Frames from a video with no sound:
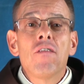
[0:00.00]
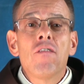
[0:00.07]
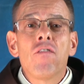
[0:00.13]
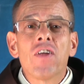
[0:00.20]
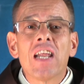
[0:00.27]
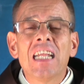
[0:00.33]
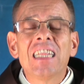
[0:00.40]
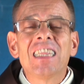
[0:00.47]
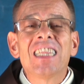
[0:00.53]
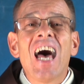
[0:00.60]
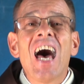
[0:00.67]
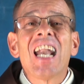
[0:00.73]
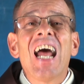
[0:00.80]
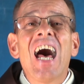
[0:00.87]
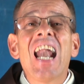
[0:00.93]

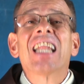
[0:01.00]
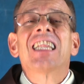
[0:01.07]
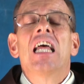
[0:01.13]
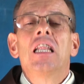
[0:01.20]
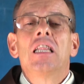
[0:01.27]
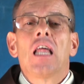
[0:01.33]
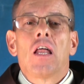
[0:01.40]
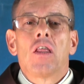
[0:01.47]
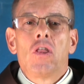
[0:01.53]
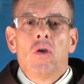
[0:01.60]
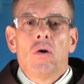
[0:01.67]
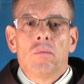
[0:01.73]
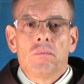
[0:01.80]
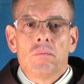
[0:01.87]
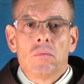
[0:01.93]
enfrentar a la
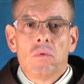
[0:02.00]
tentación.